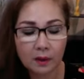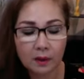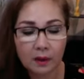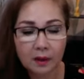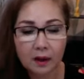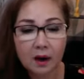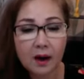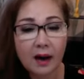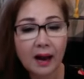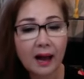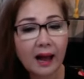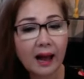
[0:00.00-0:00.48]

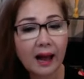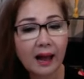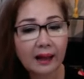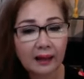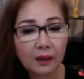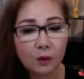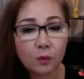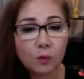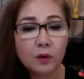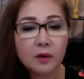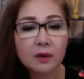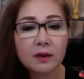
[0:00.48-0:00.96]
Đó là hai
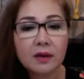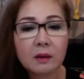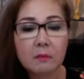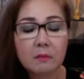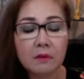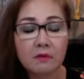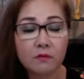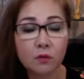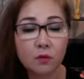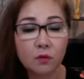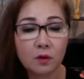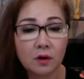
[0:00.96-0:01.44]
cái nguyên nhân
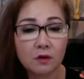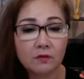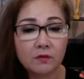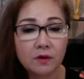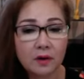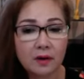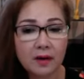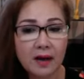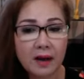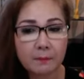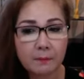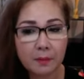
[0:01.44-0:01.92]
mà phụ nữ
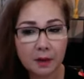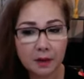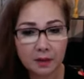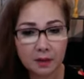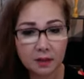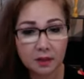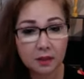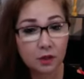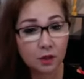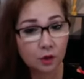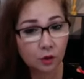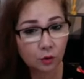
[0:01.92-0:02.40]
Việt Nam mình,
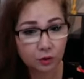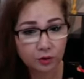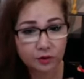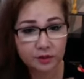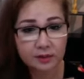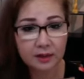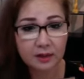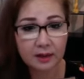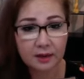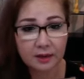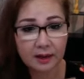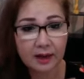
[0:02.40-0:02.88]
những người nội
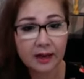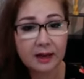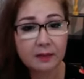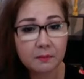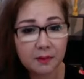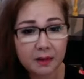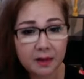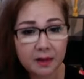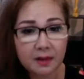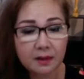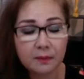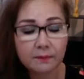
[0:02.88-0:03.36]
trợ hay
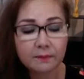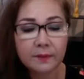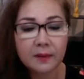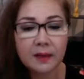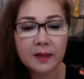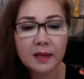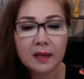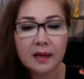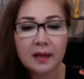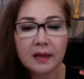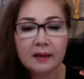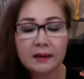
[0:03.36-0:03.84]
bị.
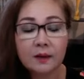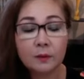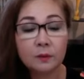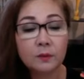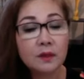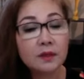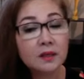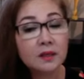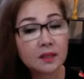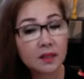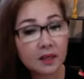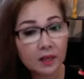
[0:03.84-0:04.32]
Thì
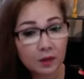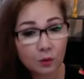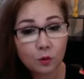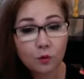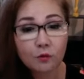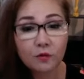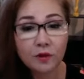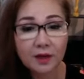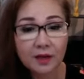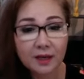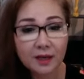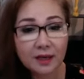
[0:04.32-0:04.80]
Nhi chỉ quý
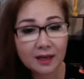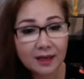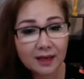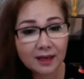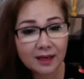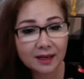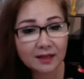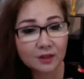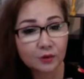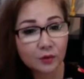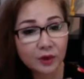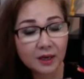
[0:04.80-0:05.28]
vị cái, cái,
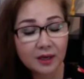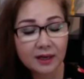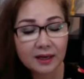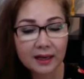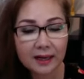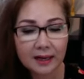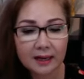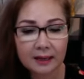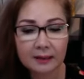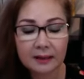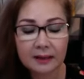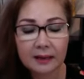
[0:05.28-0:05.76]
cái trick
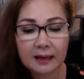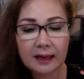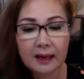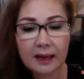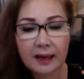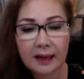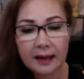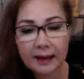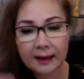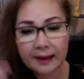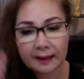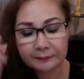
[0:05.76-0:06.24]
này
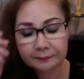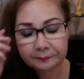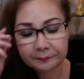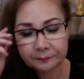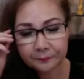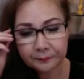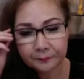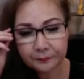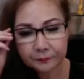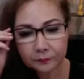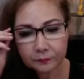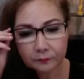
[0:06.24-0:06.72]
làm
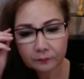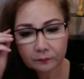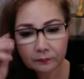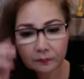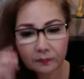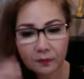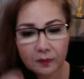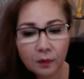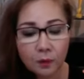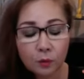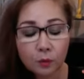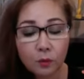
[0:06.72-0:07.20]

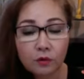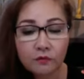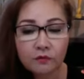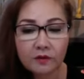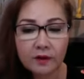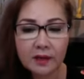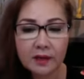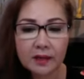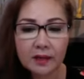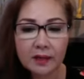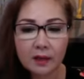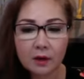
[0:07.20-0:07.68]
quý
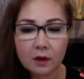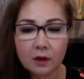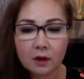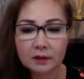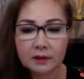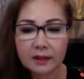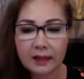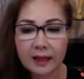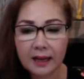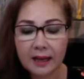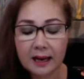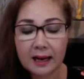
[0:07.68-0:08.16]
vị có
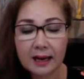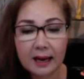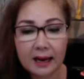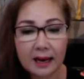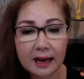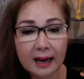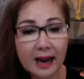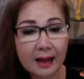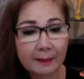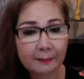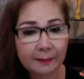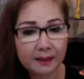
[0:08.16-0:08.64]
thể là
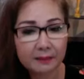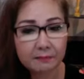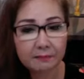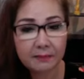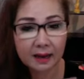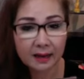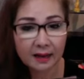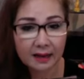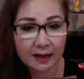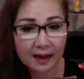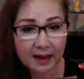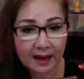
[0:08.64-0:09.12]
làm cái
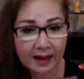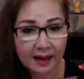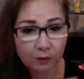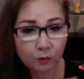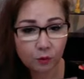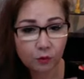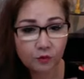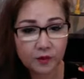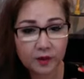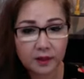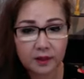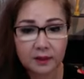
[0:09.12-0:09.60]
mặt nạ
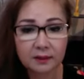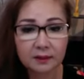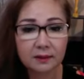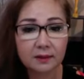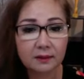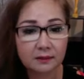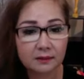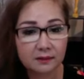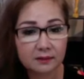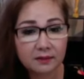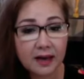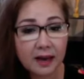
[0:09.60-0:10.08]
quý vị
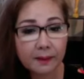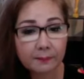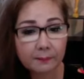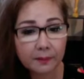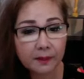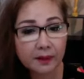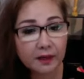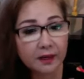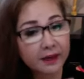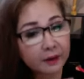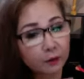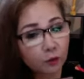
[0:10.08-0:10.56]
tự đắp
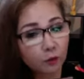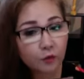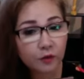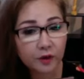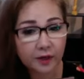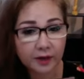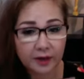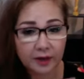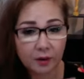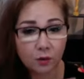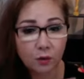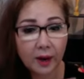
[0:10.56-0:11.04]
khi quý
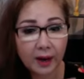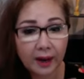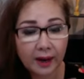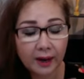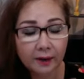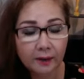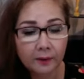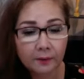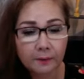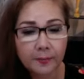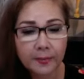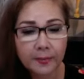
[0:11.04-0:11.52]
vị nấu ăn.